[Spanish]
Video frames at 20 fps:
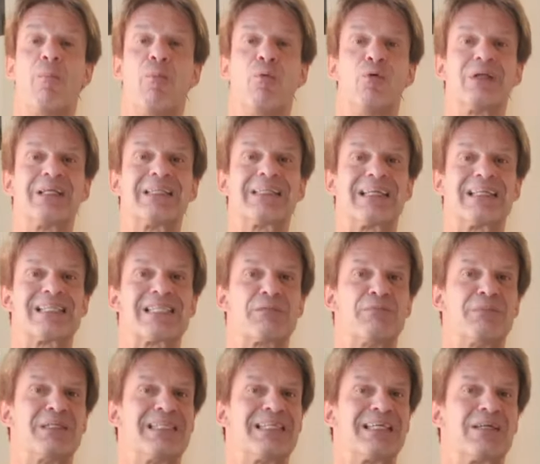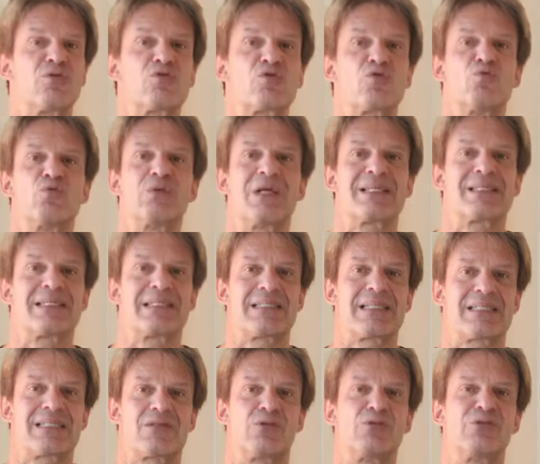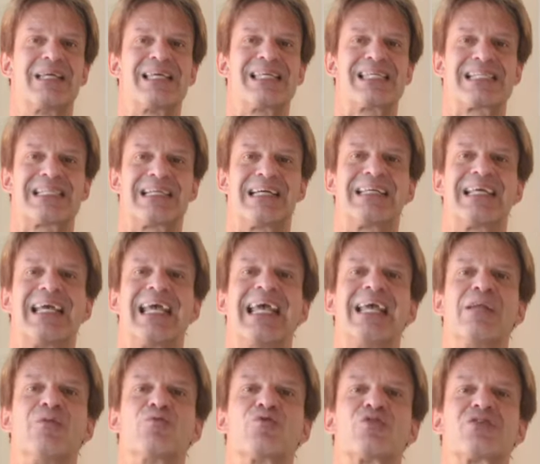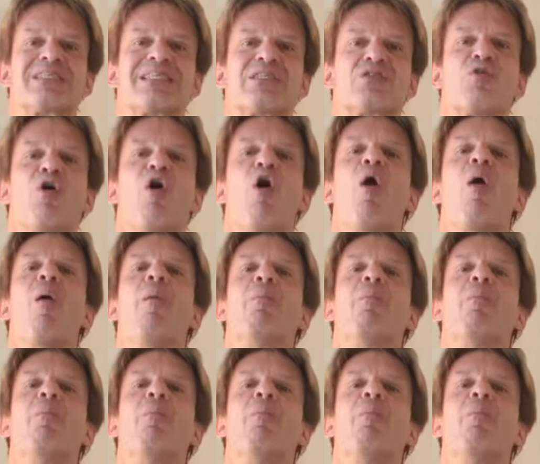puede transmitirnos una sensación de estar en un sitio